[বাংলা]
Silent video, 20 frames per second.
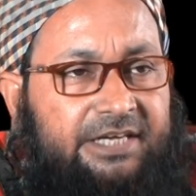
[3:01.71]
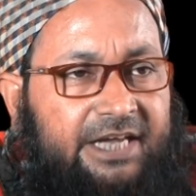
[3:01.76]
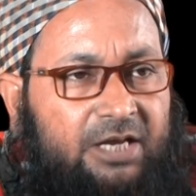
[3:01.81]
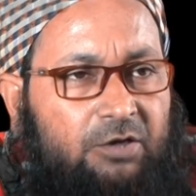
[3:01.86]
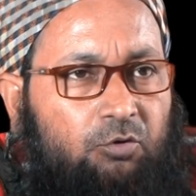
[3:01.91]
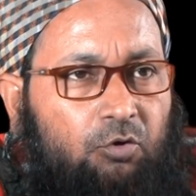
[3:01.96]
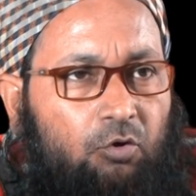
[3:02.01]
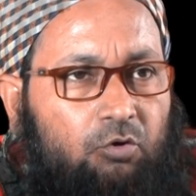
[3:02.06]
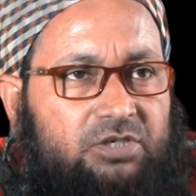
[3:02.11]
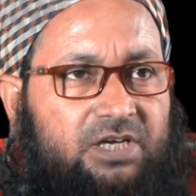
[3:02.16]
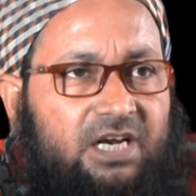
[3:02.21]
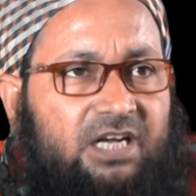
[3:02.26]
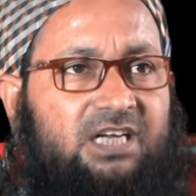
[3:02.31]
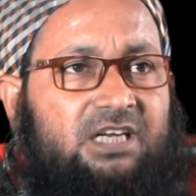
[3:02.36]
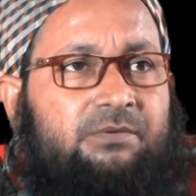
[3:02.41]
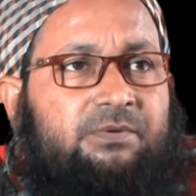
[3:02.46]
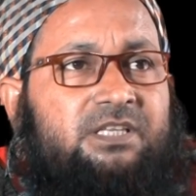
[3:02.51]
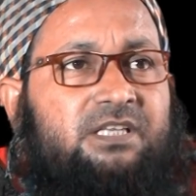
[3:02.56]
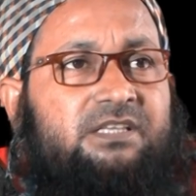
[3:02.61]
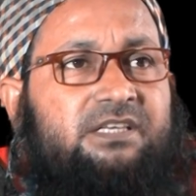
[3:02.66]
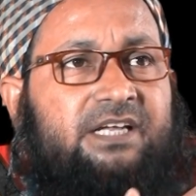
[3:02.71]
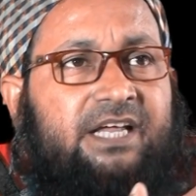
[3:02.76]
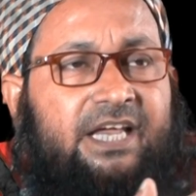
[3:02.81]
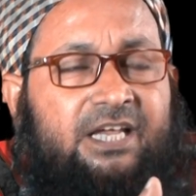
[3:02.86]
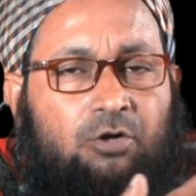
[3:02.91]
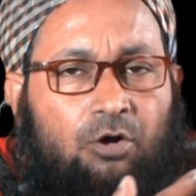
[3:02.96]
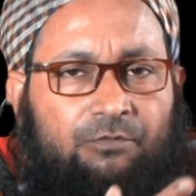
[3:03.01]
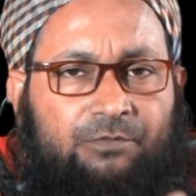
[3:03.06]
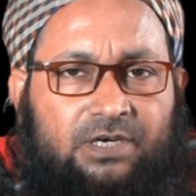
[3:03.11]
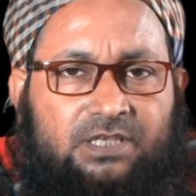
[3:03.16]
এই গরু যারা কিনবে তাদেরকে
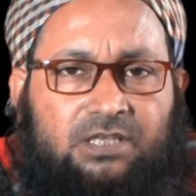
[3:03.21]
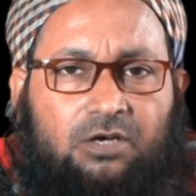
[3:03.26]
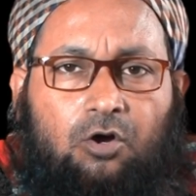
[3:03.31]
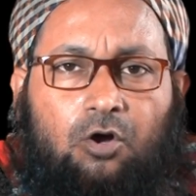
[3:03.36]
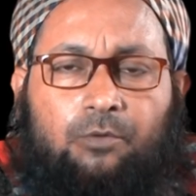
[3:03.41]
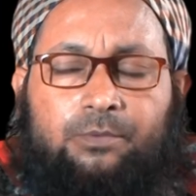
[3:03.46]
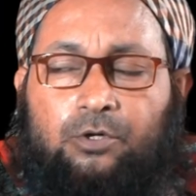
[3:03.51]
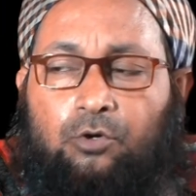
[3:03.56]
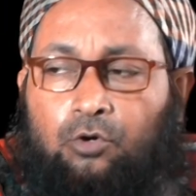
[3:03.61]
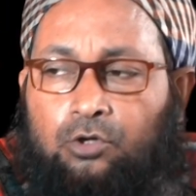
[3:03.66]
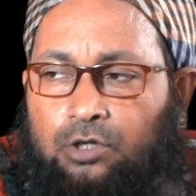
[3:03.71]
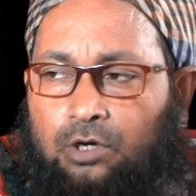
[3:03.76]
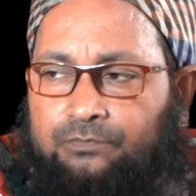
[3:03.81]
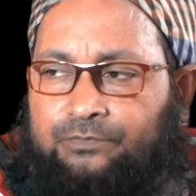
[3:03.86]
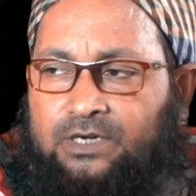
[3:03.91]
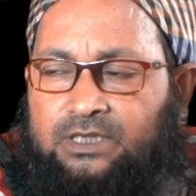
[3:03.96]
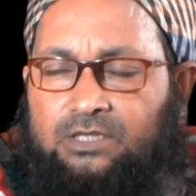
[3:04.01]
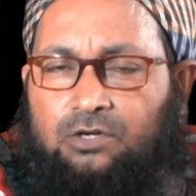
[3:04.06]
এই অফার দেওয়া হবে ওই অফার